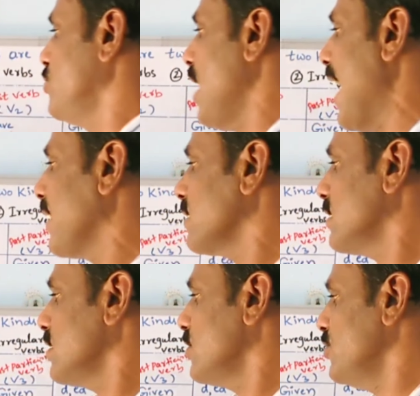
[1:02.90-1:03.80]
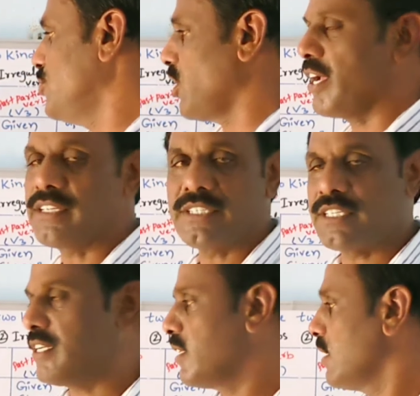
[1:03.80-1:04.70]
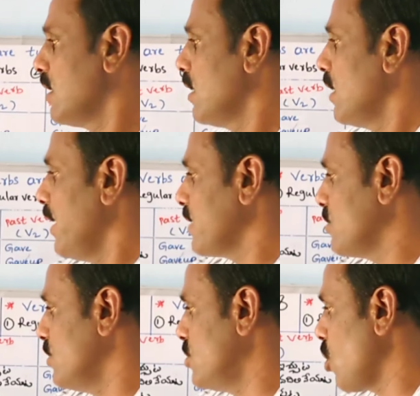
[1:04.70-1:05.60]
డ్రాంక్ డ్రంక్ నెక్స్ట్